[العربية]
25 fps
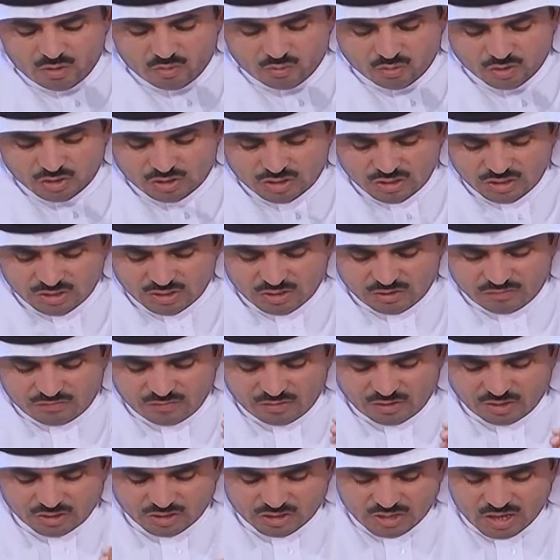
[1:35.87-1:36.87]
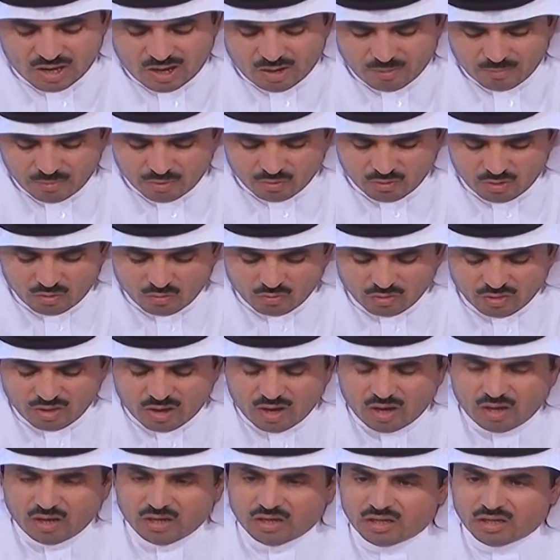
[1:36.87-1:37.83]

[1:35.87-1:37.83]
وش يجي في حسابه ولو ضاع